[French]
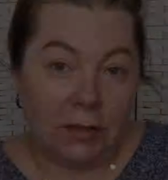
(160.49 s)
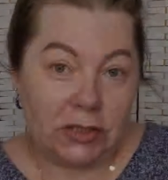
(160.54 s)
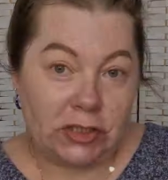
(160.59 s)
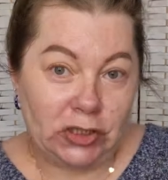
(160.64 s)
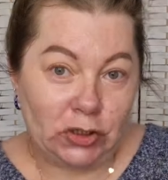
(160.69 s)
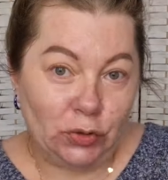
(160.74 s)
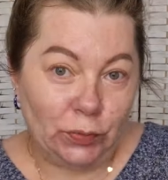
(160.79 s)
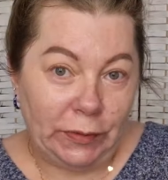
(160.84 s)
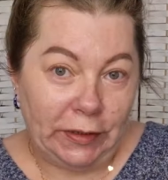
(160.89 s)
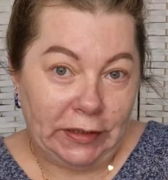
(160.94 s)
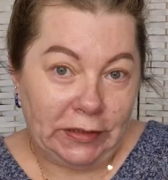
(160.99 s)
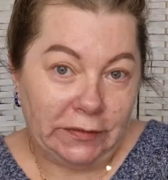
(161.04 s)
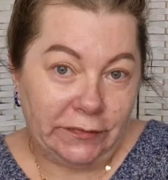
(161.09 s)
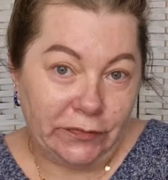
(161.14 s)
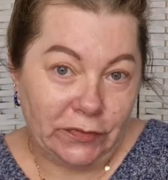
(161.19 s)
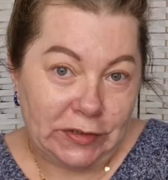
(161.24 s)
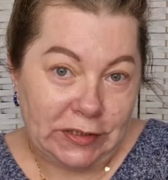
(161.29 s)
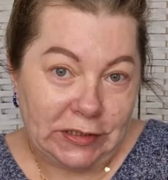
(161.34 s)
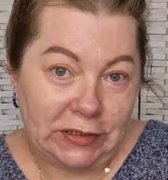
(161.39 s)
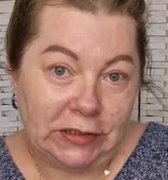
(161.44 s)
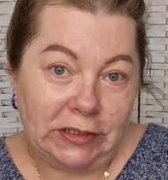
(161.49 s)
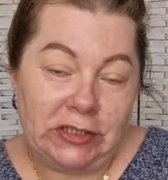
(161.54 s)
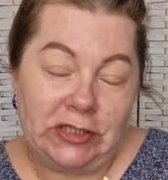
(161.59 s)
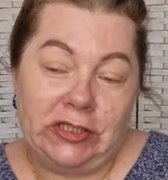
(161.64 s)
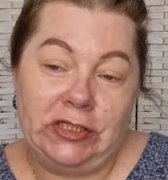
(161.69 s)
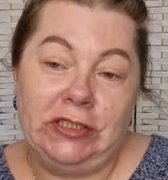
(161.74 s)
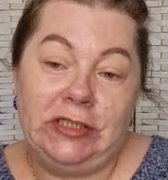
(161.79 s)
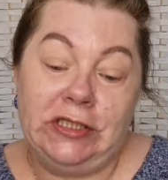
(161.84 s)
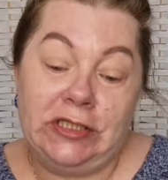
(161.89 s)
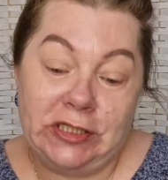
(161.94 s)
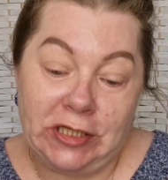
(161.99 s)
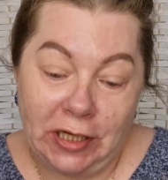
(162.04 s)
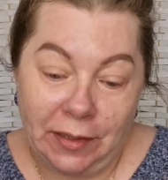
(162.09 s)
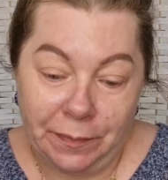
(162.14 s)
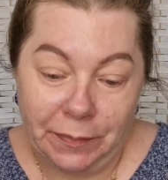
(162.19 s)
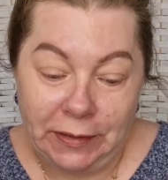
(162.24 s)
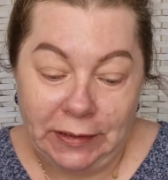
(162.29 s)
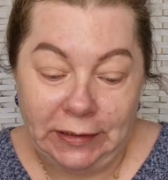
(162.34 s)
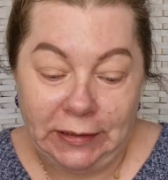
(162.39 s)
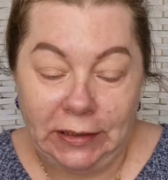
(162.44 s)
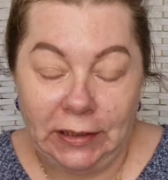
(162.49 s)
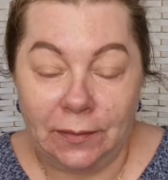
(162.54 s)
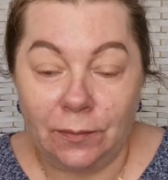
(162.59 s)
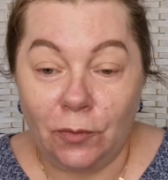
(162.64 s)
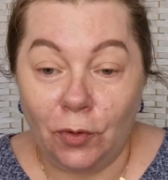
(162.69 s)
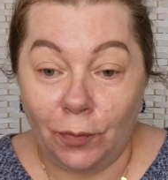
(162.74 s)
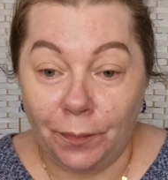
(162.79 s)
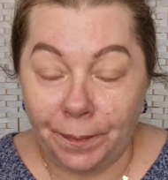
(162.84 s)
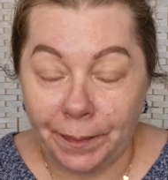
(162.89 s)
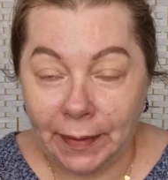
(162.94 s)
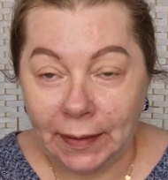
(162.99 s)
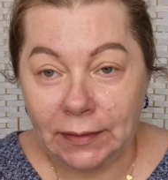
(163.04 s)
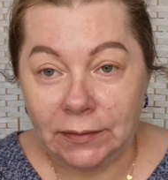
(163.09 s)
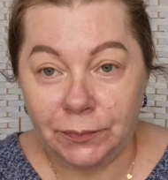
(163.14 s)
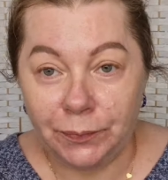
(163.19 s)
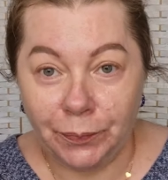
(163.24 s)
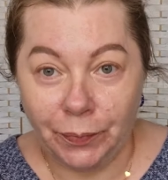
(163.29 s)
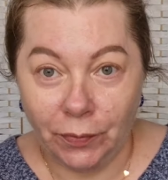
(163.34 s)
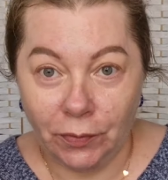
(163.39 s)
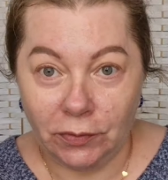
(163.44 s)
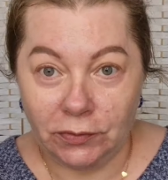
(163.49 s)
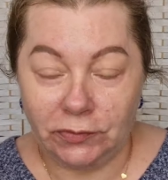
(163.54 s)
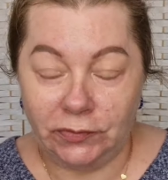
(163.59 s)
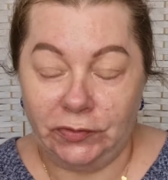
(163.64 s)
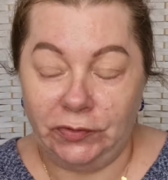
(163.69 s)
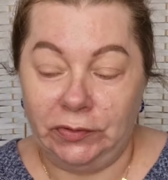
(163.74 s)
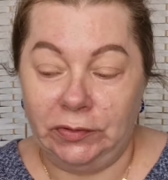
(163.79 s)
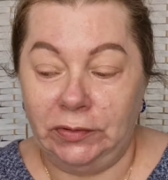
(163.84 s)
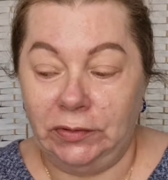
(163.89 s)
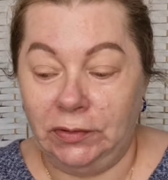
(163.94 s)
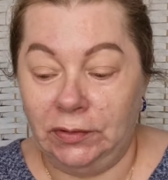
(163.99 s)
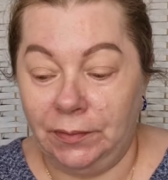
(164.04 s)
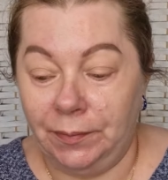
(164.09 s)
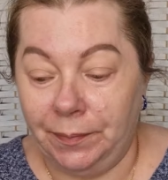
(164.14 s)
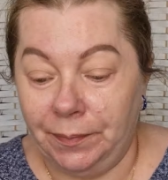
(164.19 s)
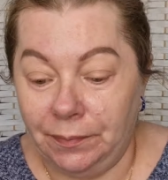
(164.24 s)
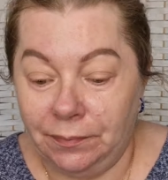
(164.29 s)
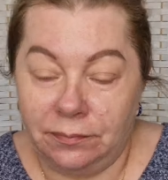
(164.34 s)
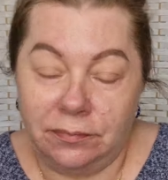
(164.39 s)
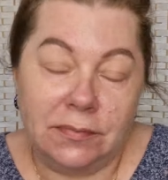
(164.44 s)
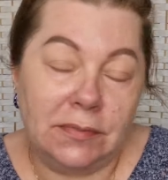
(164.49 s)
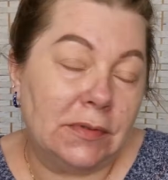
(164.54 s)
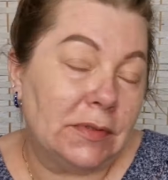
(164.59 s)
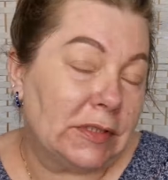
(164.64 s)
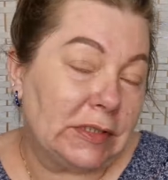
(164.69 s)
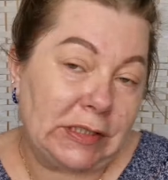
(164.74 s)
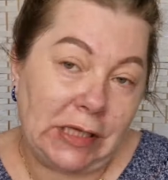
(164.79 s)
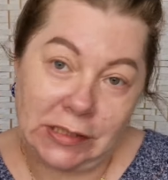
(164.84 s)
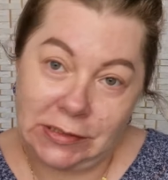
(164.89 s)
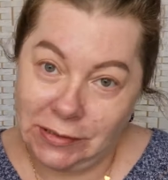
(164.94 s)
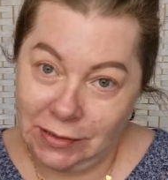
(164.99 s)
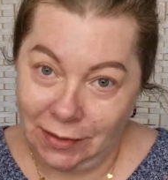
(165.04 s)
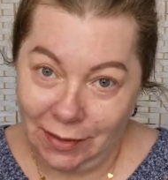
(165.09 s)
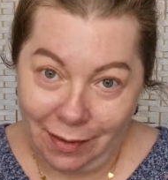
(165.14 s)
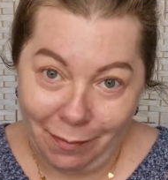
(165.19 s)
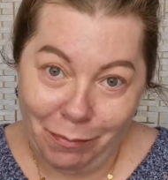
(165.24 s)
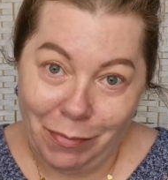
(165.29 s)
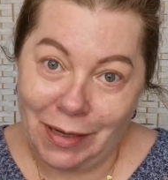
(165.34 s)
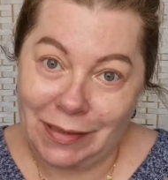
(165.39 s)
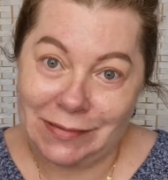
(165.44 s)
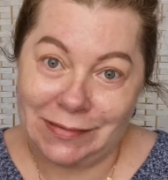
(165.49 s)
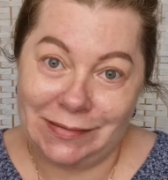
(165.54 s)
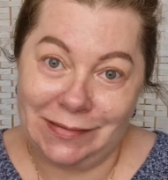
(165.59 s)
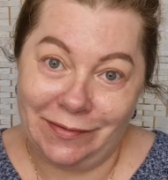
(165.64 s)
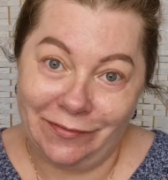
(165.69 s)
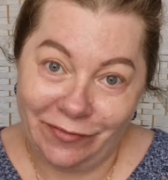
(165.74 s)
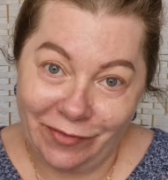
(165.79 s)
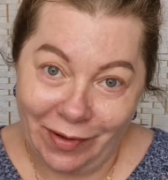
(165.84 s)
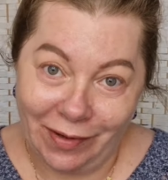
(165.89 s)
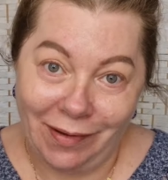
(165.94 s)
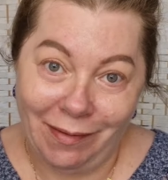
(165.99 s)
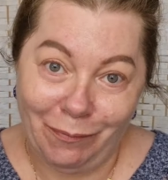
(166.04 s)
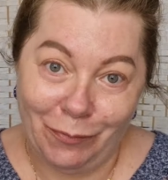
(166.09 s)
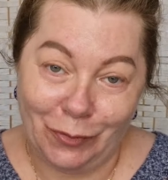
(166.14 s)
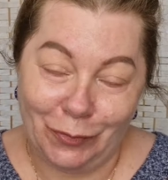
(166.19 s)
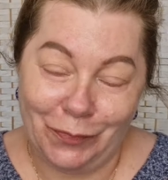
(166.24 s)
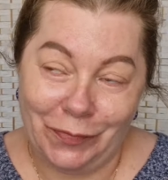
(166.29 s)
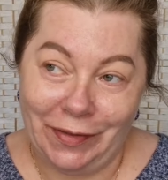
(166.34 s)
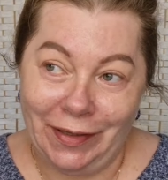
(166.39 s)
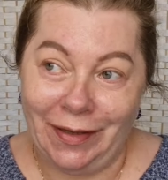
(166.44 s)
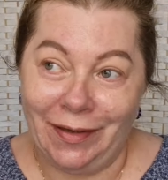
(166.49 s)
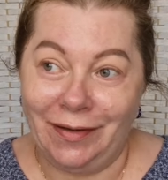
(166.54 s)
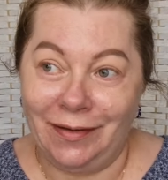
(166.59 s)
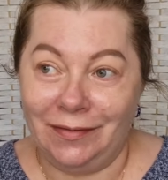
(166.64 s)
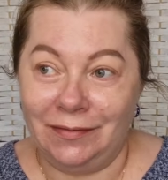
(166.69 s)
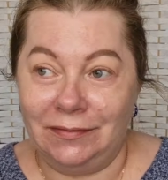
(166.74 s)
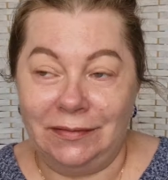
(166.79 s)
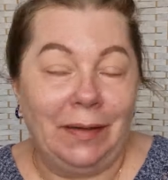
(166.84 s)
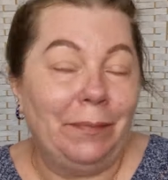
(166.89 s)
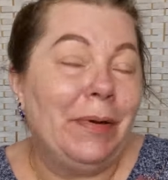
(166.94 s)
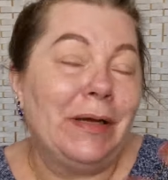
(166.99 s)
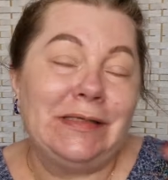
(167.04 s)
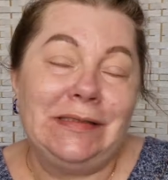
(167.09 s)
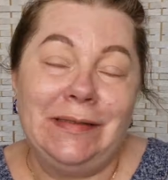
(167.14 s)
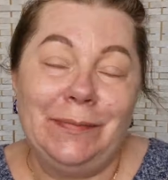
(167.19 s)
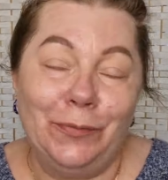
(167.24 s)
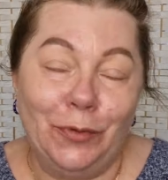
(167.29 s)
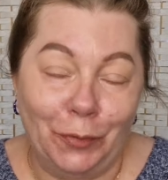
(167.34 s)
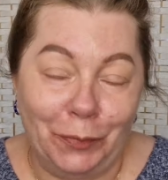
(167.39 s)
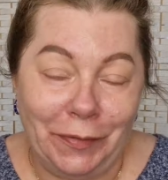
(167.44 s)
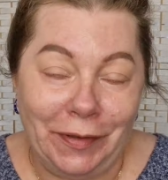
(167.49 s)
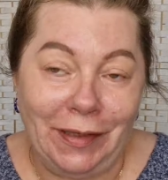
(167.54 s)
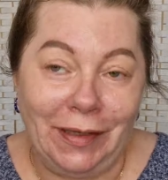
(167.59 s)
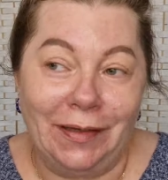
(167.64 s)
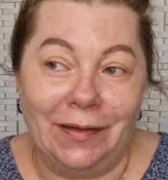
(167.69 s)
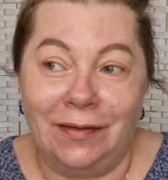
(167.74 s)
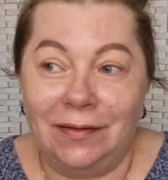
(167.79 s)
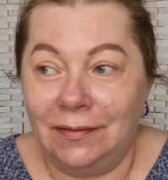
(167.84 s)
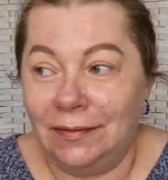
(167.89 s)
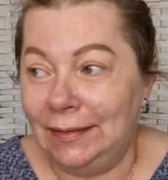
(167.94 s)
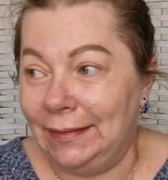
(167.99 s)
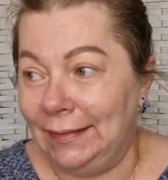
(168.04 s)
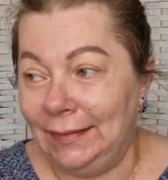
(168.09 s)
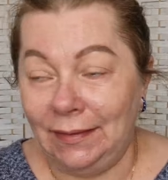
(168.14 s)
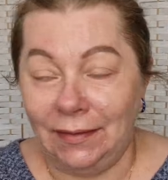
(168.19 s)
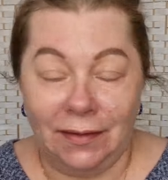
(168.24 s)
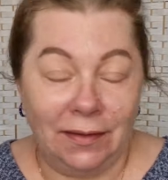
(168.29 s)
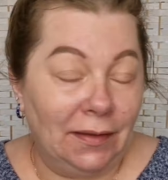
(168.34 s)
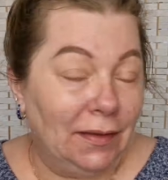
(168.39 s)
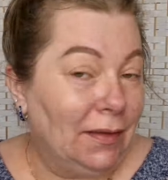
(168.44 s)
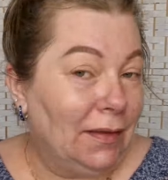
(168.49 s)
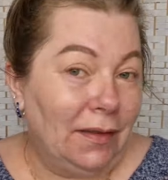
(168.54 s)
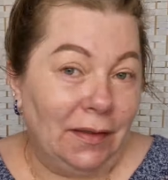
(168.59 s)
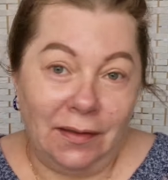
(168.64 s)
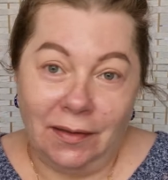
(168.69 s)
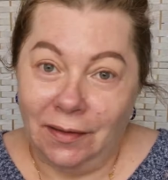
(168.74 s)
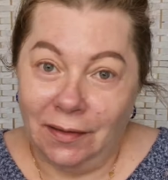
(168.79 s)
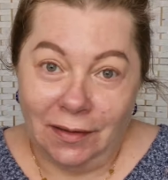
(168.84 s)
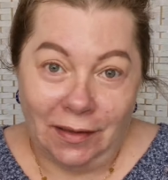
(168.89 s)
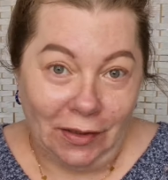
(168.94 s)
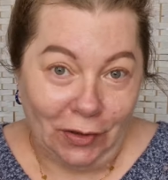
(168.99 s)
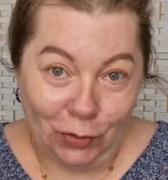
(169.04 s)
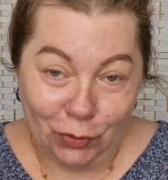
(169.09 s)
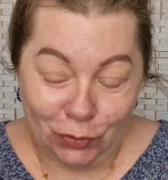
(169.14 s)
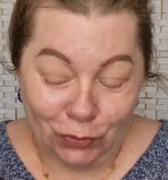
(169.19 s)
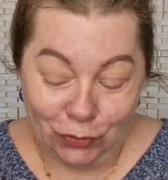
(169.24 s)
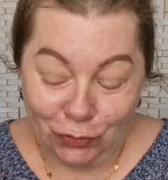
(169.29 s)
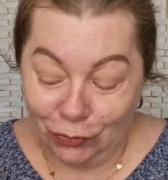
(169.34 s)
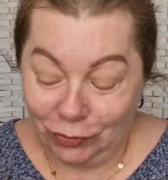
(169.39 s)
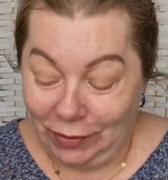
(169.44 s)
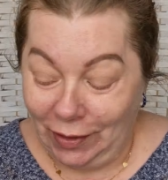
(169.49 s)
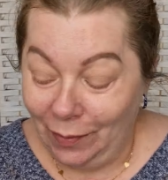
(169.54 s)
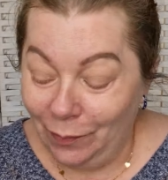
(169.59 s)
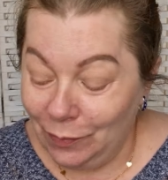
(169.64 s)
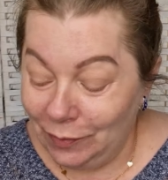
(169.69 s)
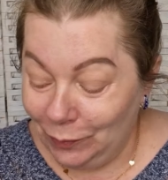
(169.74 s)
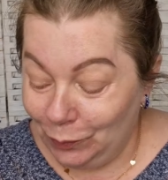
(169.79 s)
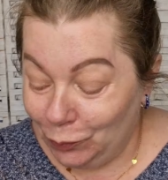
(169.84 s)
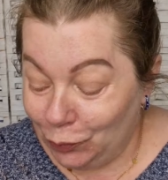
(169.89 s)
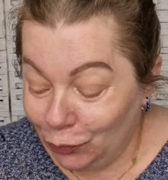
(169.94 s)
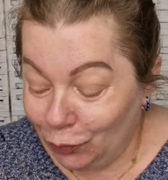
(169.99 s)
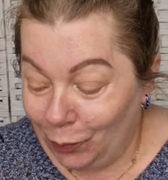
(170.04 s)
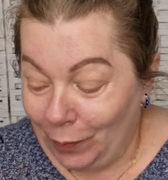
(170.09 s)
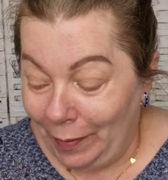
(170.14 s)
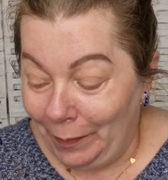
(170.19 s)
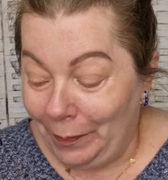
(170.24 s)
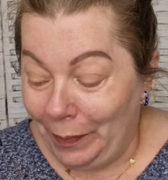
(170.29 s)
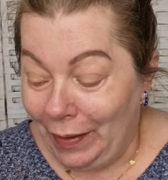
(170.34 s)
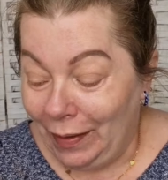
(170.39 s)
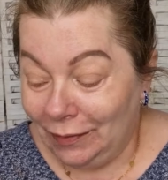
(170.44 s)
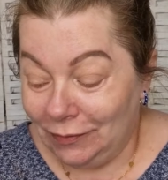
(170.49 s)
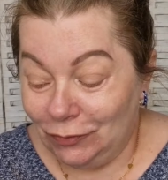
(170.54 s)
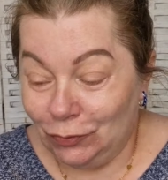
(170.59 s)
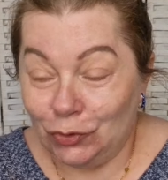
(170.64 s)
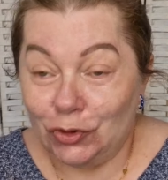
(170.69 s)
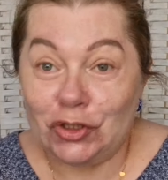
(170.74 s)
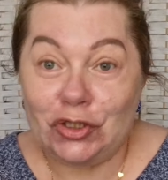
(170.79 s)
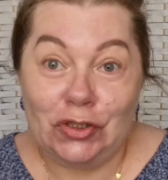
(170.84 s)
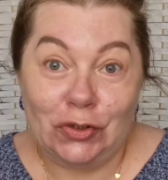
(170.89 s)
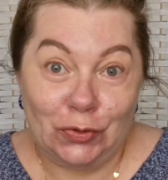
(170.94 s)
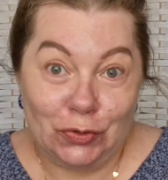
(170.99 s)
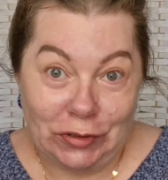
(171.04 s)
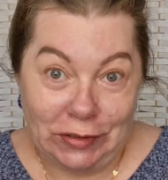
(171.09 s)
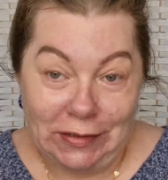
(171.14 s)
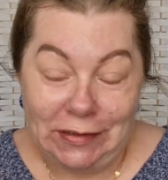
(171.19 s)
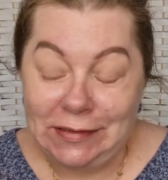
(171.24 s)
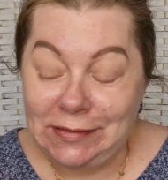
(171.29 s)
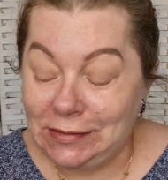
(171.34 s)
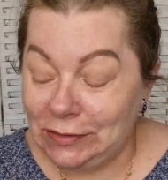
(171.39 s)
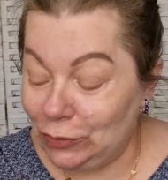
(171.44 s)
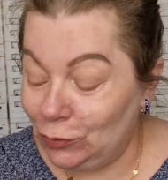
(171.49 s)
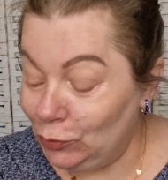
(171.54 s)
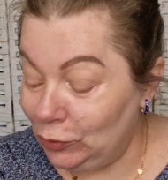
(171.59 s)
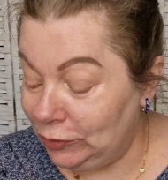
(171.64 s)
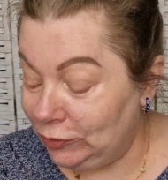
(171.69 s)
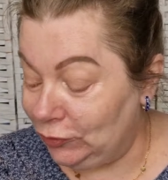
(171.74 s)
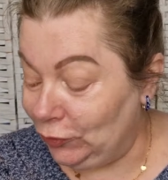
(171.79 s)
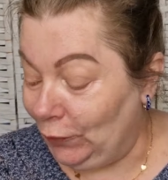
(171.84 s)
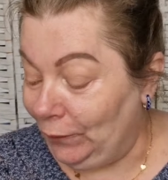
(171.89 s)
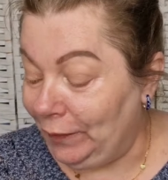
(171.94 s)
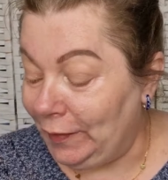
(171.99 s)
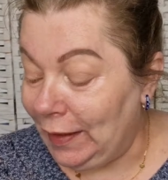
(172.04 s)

J'ai oublié de vous dire que j'ai déjà appliqué mon paint pot. Euh, ça, c'est la base des fards à paupières, la base des paupières incontournable pour ma part, donc je l'utilise tout le temps.